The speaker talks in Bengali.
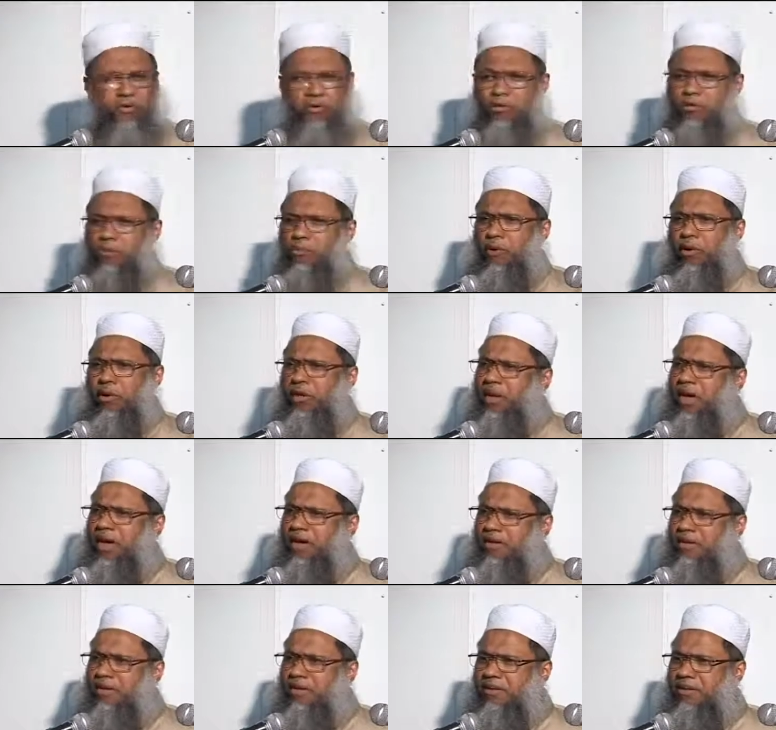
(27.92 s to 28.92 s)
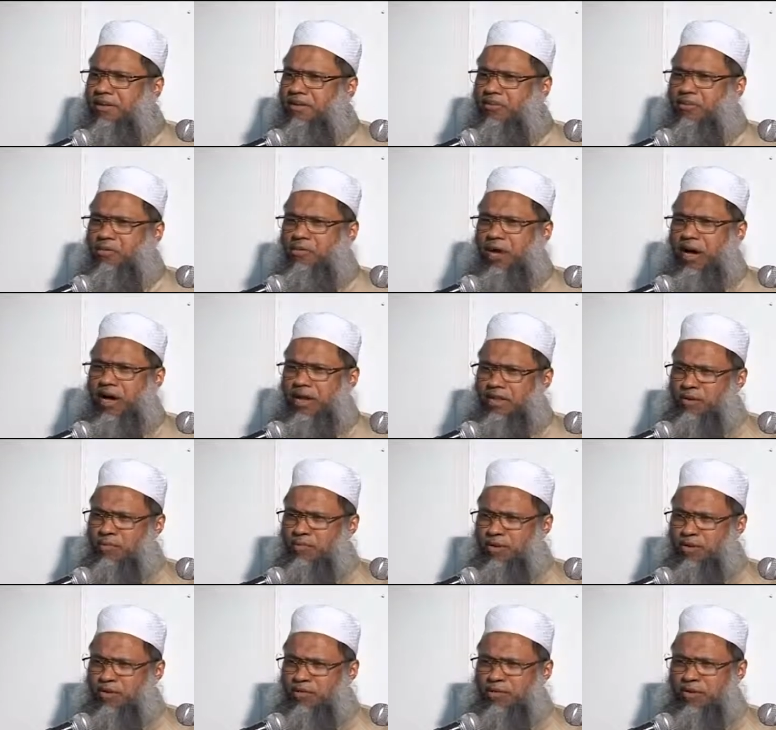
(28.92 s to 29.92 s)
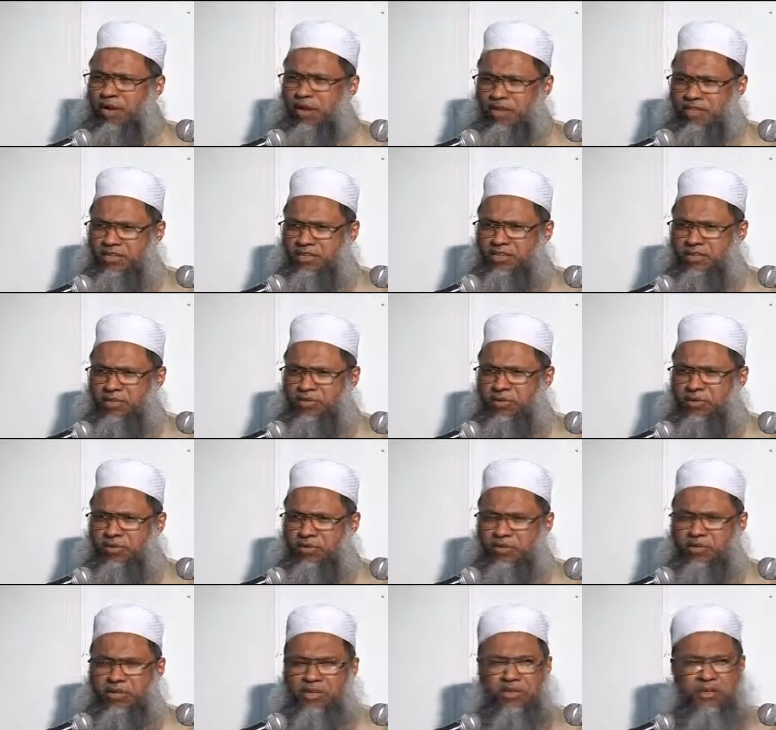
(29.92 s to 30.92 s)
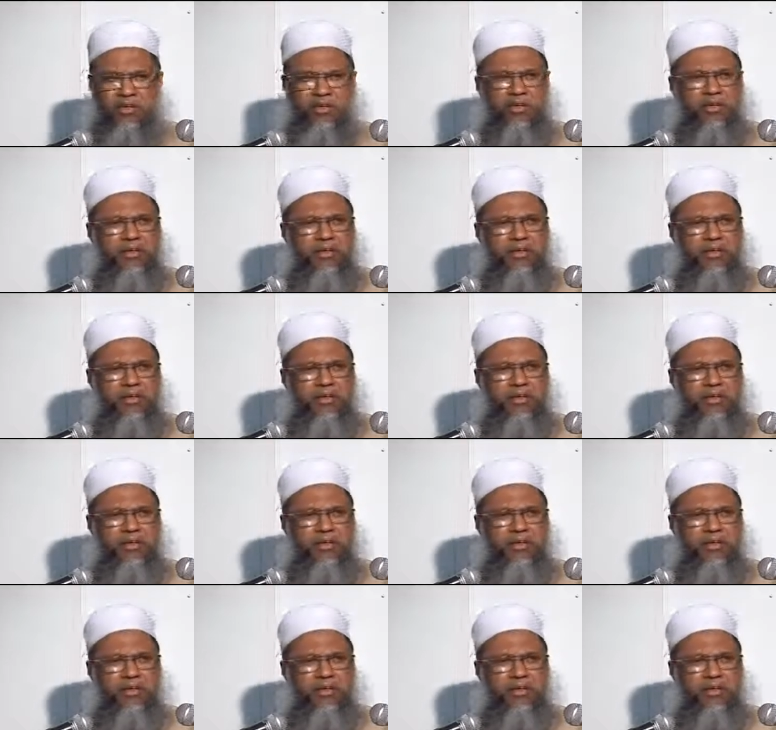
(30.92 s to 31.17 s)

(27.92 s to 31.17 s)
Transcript: কোনো ভয় নাই কোরআনের বিরুদ্ধে হাদিসের বিরুদ্ধে